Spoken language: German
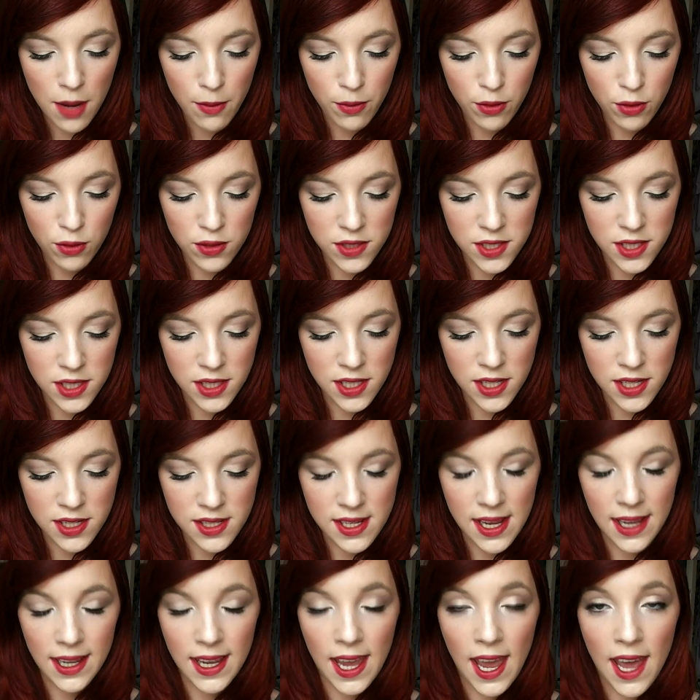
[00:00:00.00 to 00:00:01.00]
benutze ich den
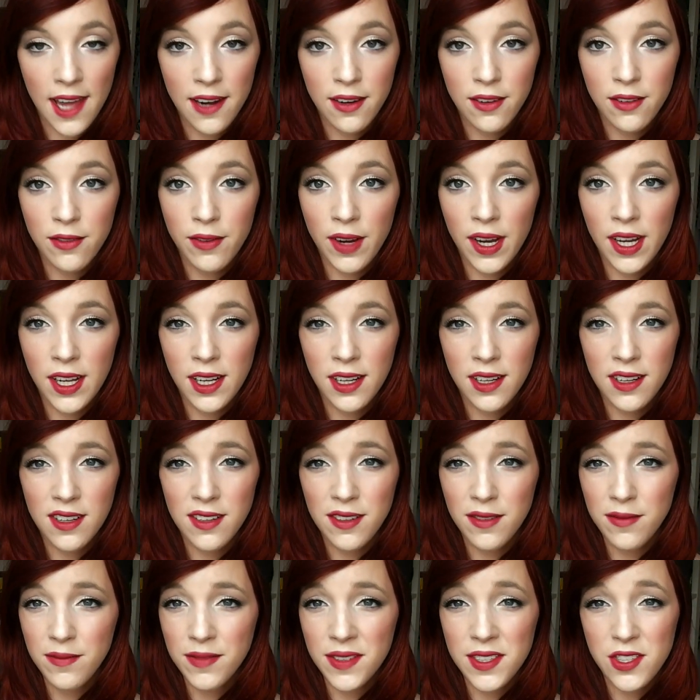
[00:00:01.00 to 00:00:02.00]
sehr gerne, weil
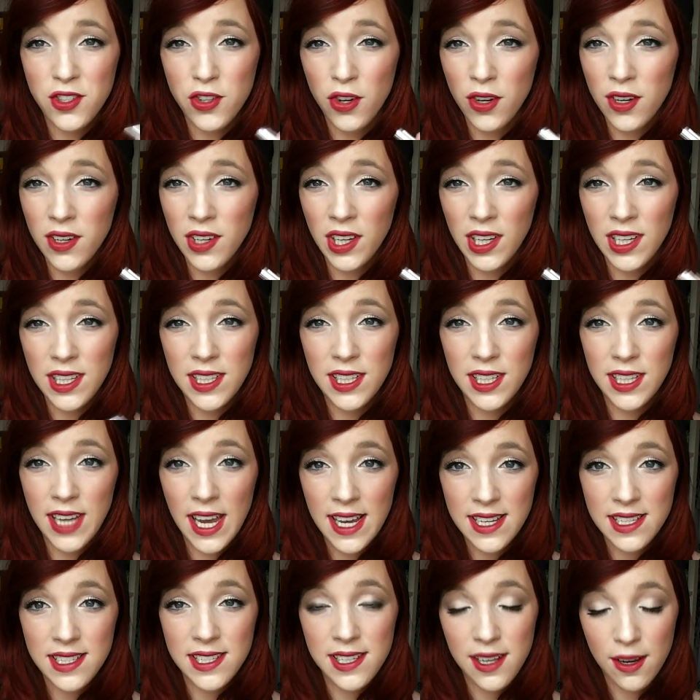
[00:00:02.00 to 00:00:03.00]
ähm, das schon richtig
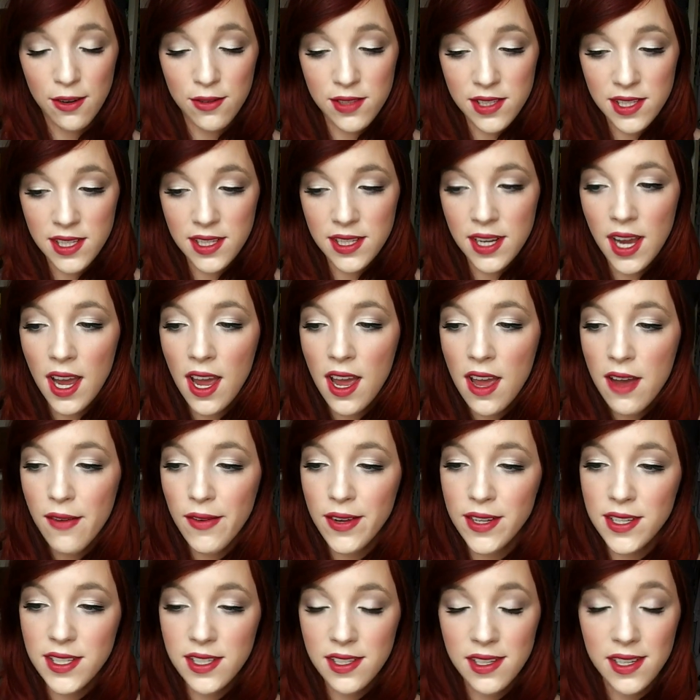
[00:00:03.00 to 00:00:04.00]
hässlich aussieht, wenn
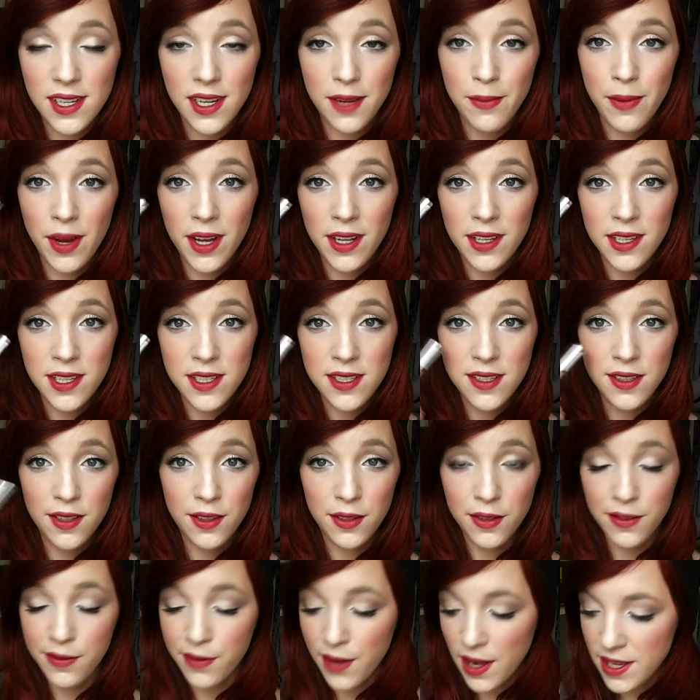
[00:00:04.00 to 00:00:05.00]
sie sich immer in
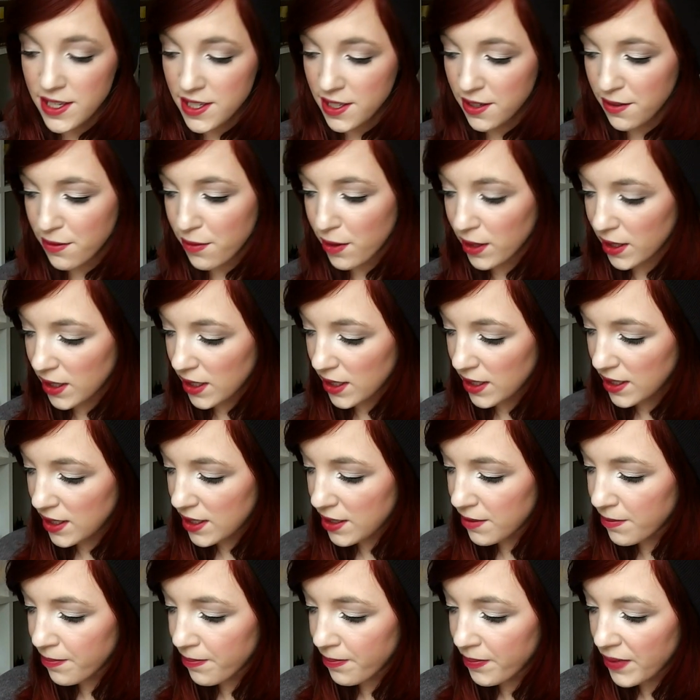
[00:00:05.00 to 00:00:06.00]
diese Fältchen
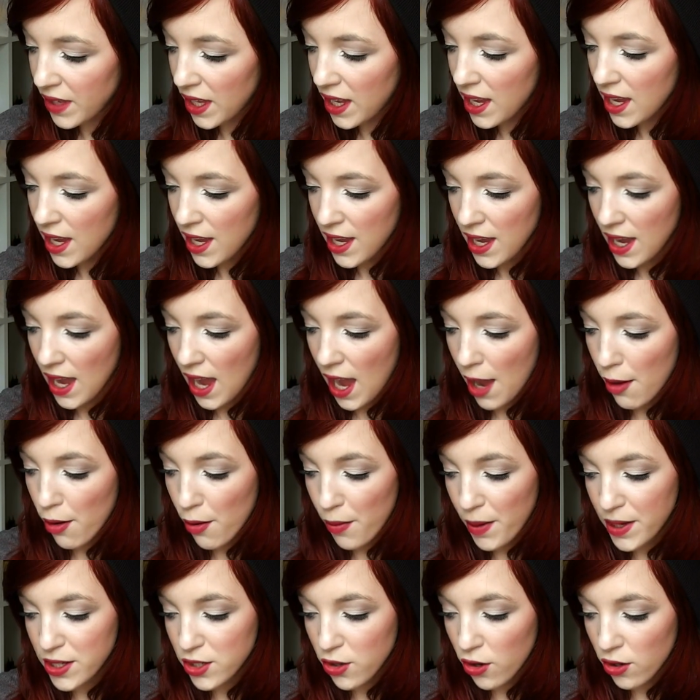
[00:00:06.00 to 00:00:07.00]
verkriechen. Aber
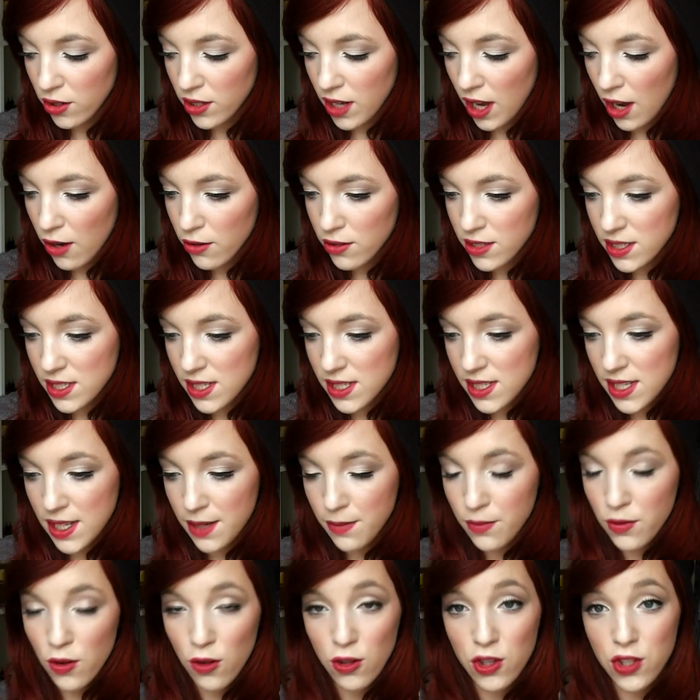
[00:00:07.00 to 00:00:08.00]
bei trockener Haut ist es
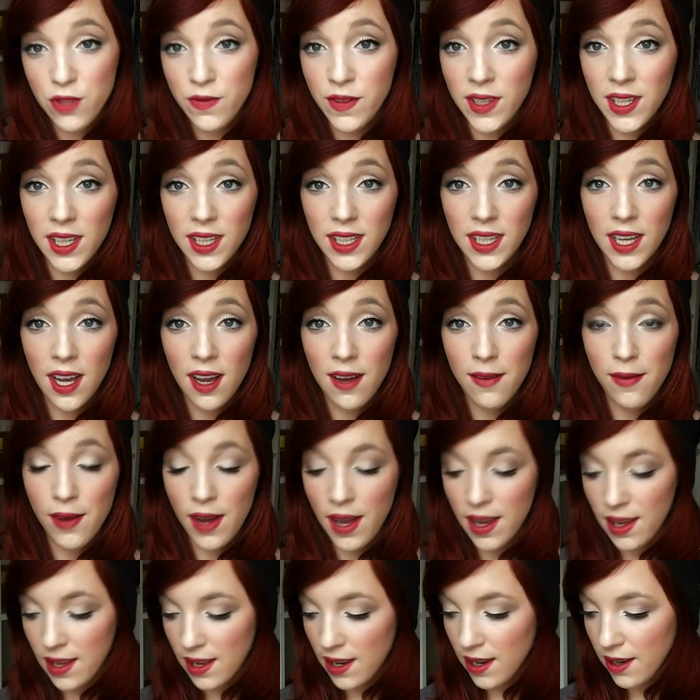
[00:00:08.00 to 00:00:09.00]
eben noch schwieriger,
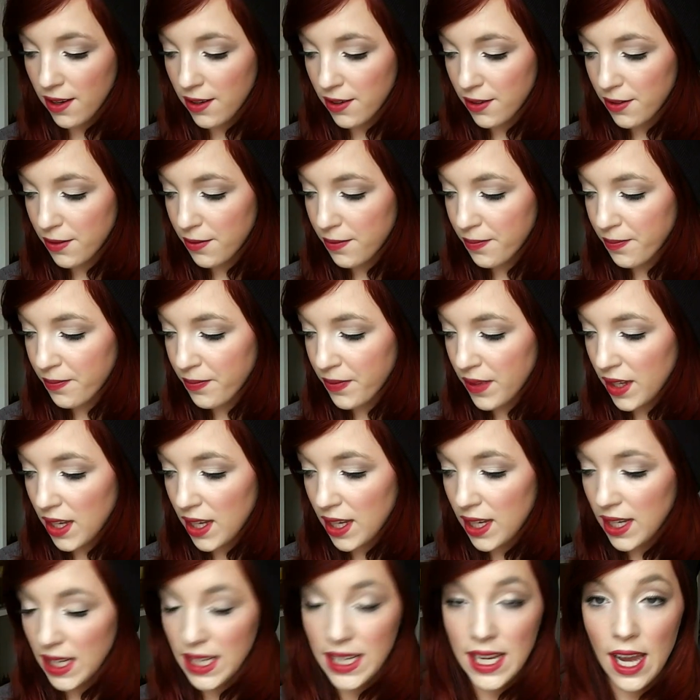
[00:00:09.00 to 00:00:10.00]
weil ähm,
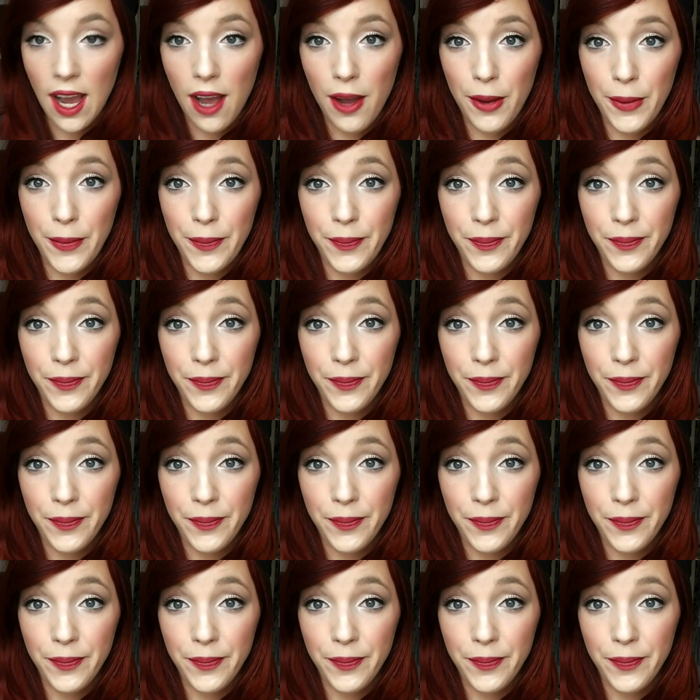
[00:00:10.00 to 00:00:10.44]
ja,